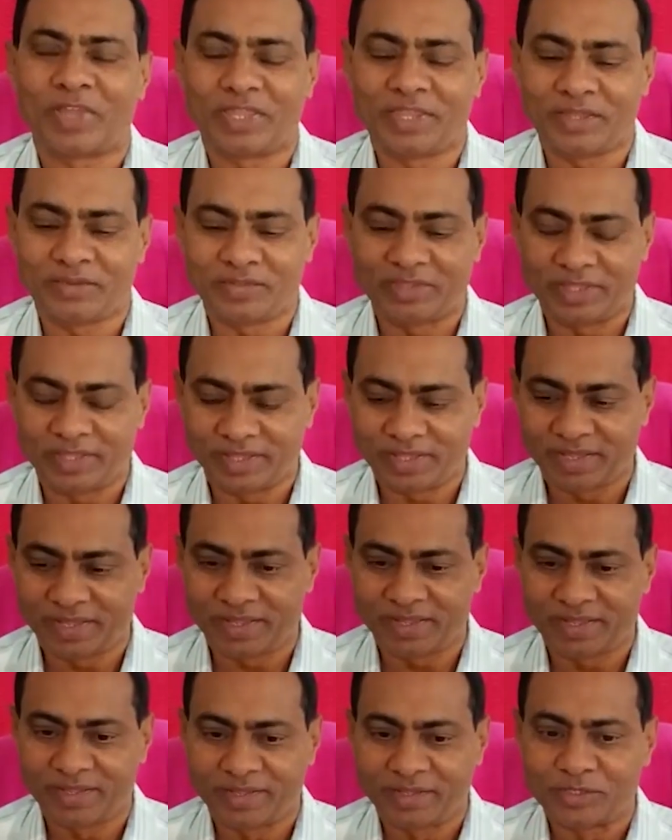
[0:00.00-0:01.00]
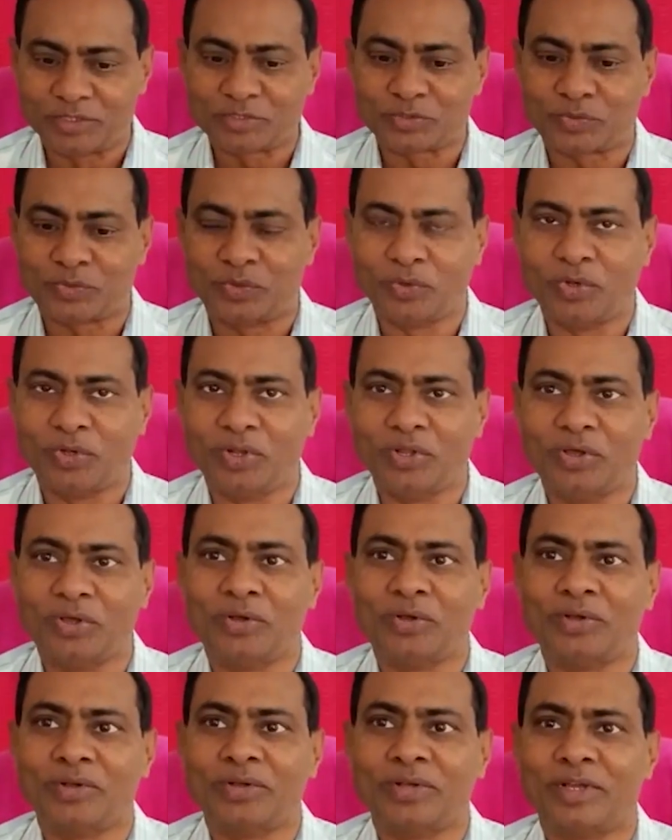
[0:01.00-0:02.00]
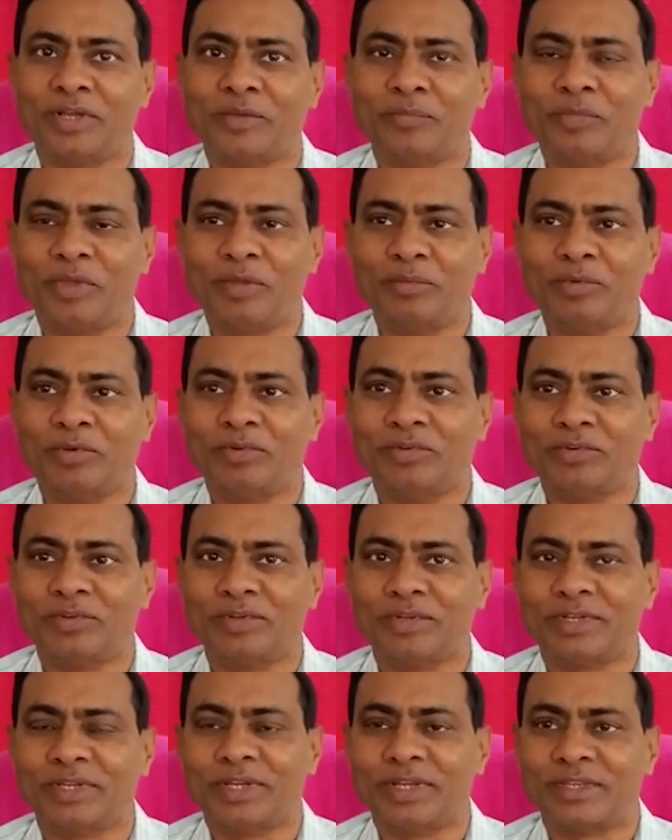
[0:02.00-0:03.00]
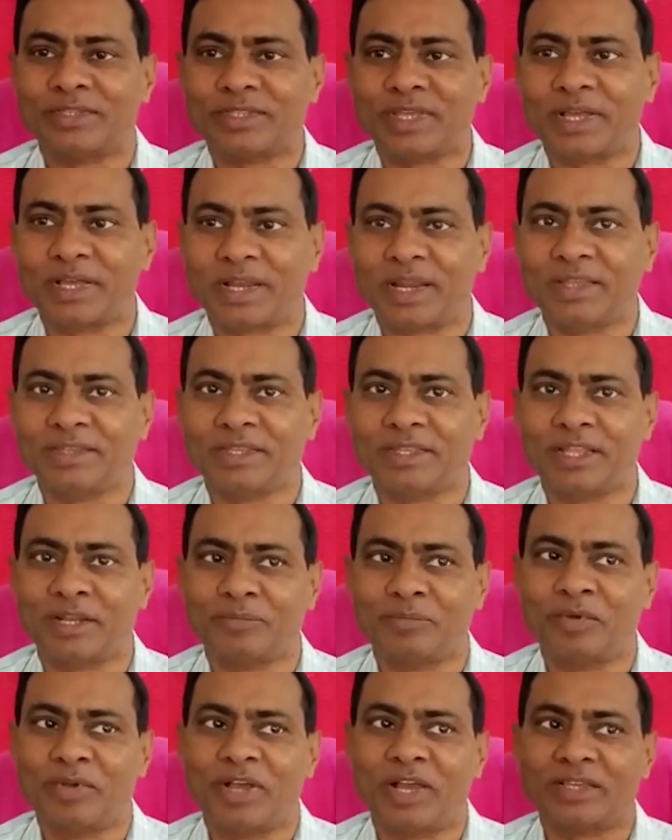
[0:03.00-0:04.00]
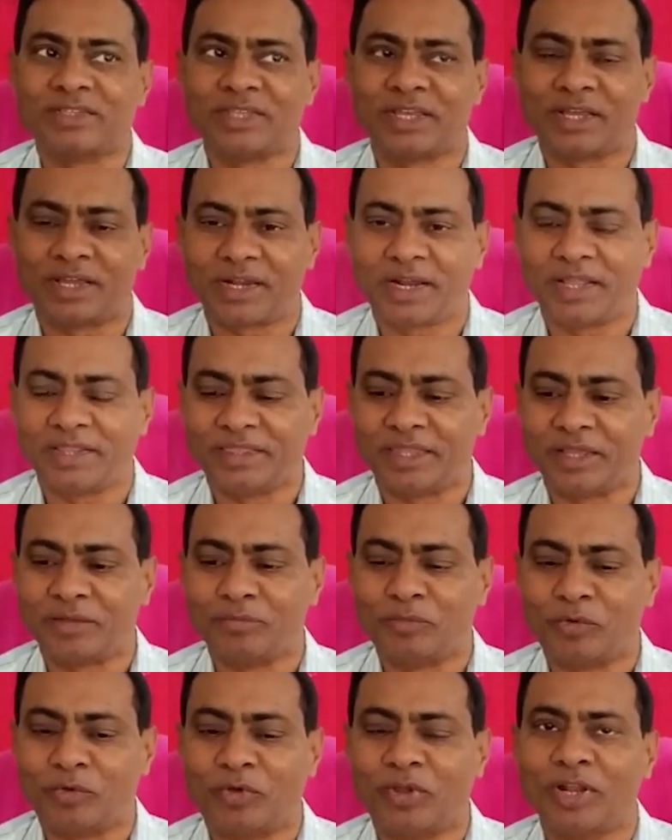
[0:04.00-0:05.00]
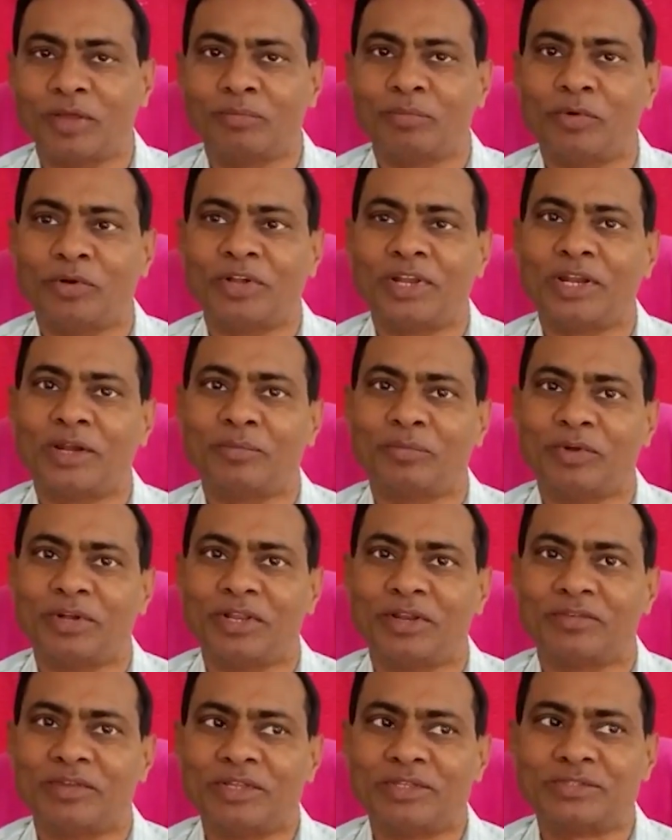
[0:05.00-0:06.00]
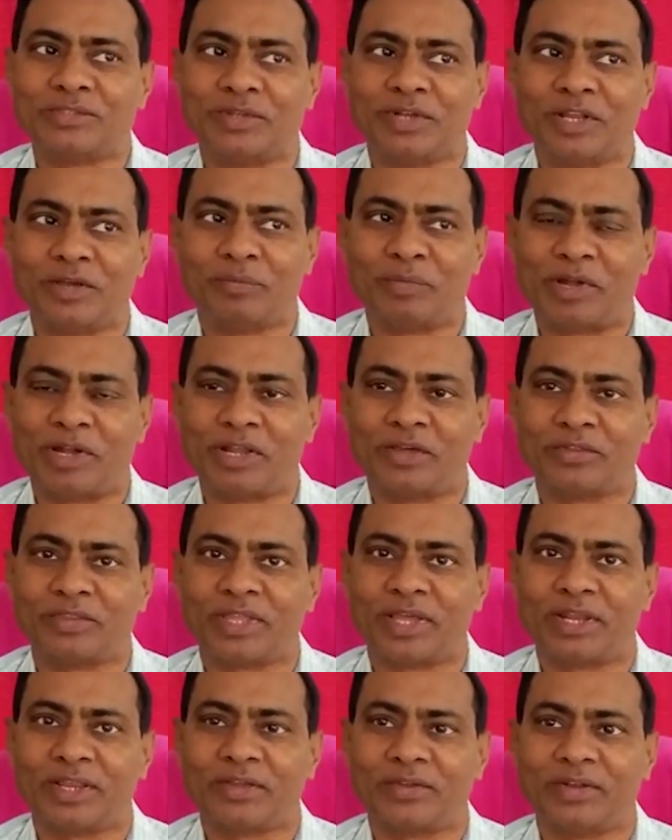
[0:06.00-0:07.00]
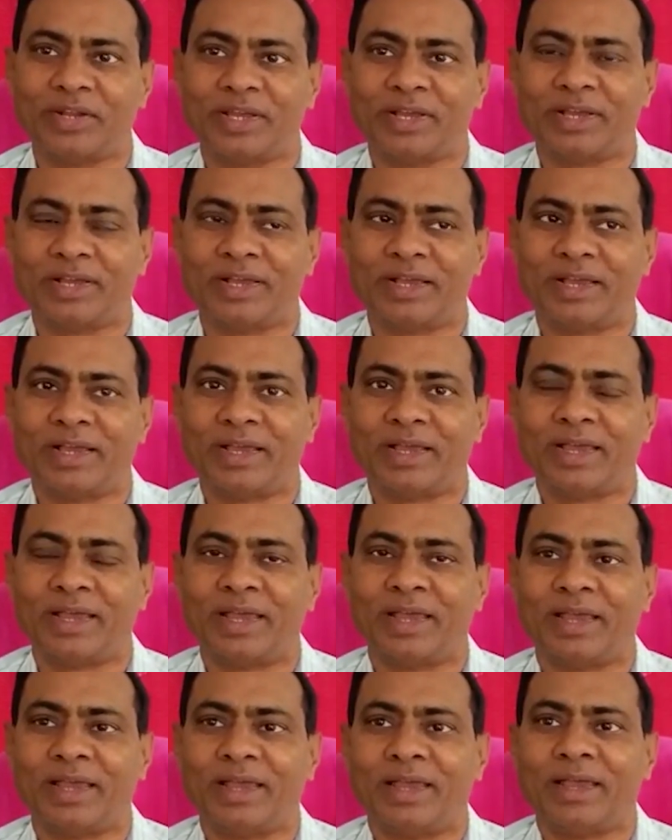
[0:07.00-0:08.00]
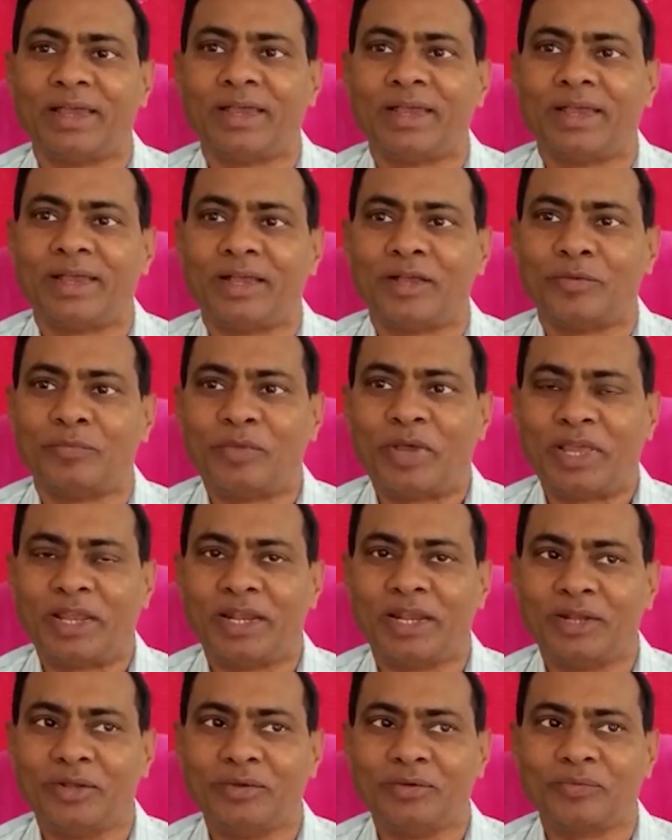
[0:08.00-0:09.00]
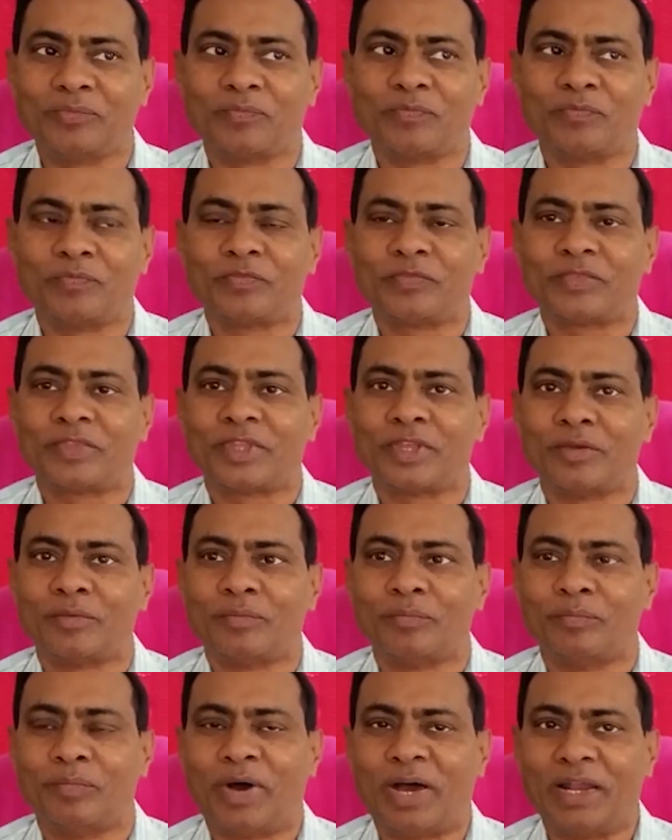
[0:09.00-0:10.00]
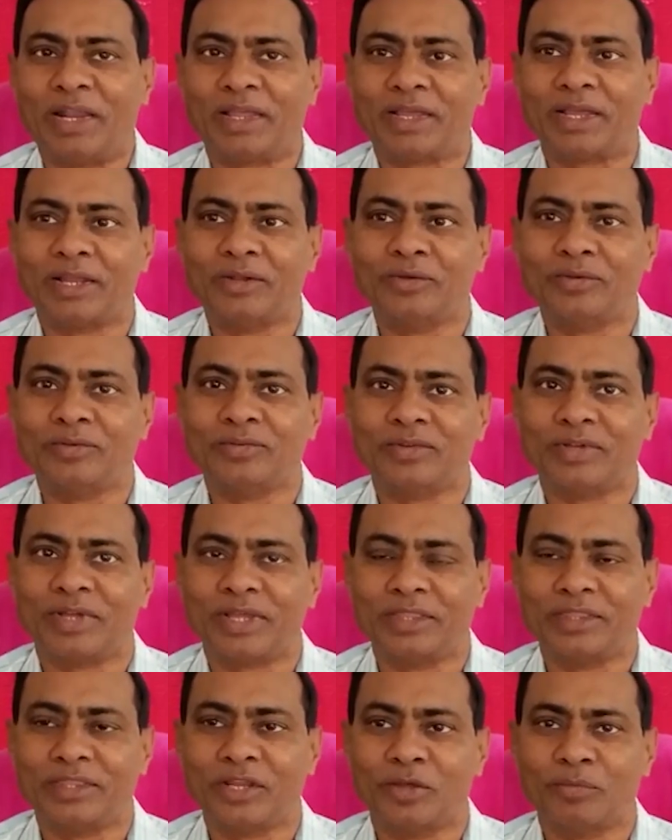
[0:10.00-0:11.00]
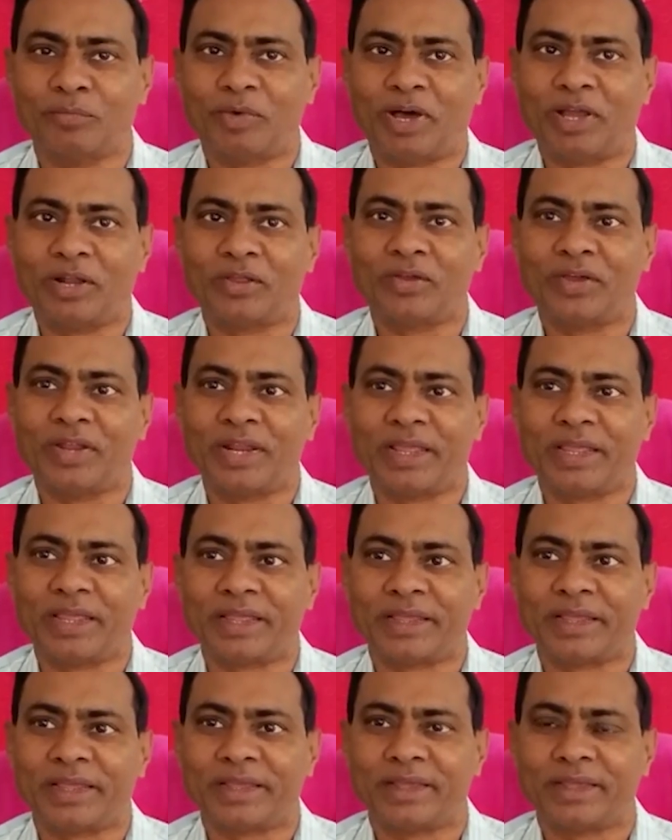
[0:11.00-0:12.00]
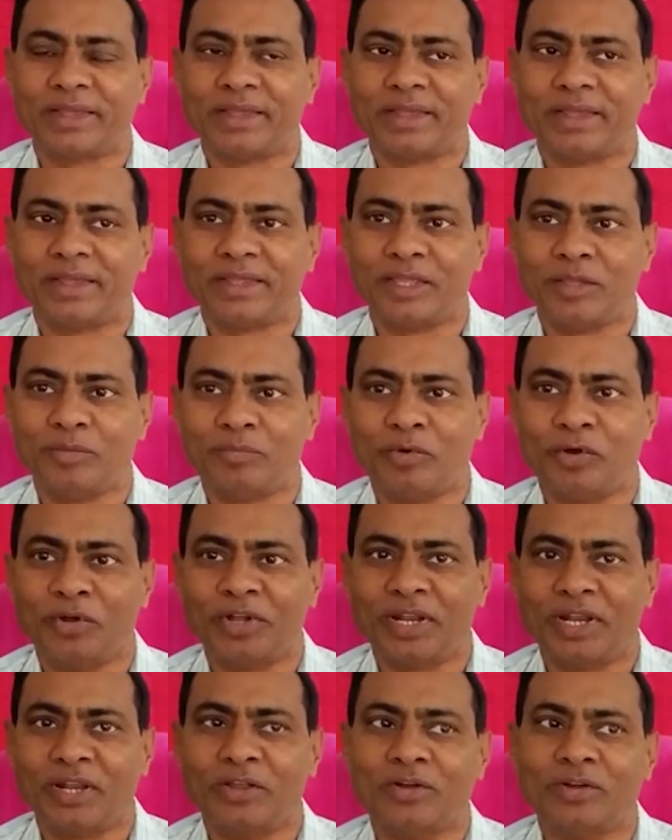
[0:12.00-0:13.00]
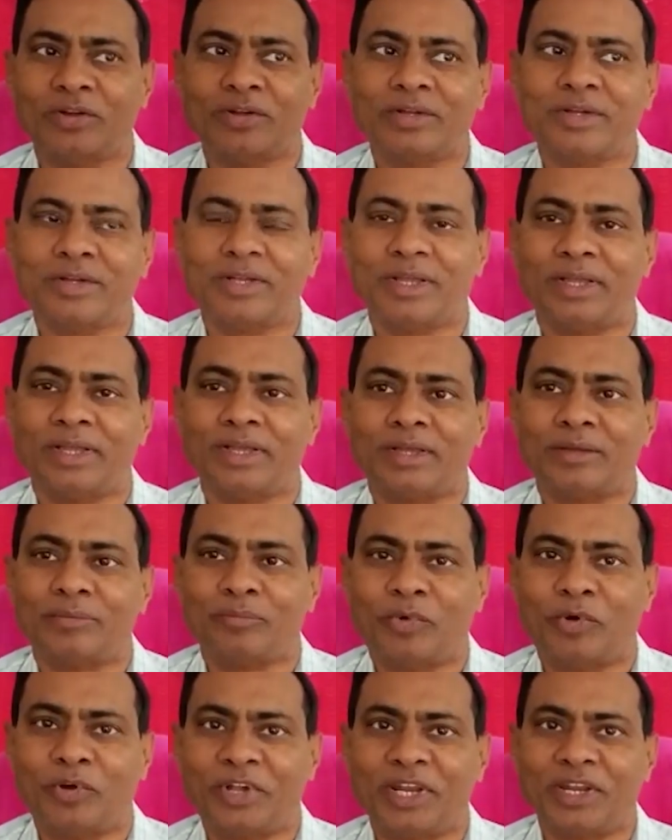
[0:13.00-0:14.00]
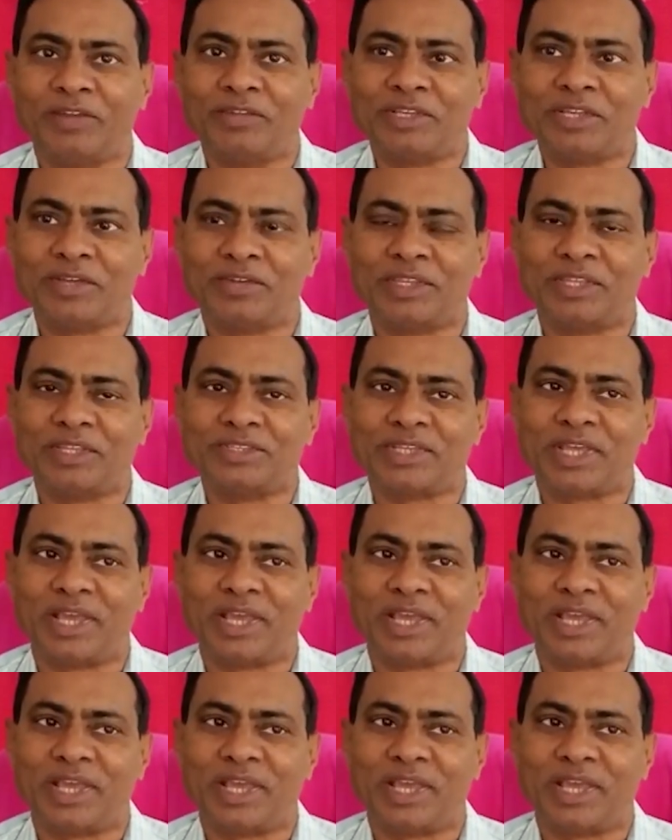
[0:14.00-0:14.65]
అదేవిధంగా స్కూల్లో మేము సంక్రాంతి సందర్భంగా సంక్రాంతి ముగ్గుల పోటీని నిర్వహిస్తున్న పండవ తారీఖున మహిళలు బాలికలు ఇందులో పాల్గొని ఈ పోటీల్లో పోటీని విజయవంతం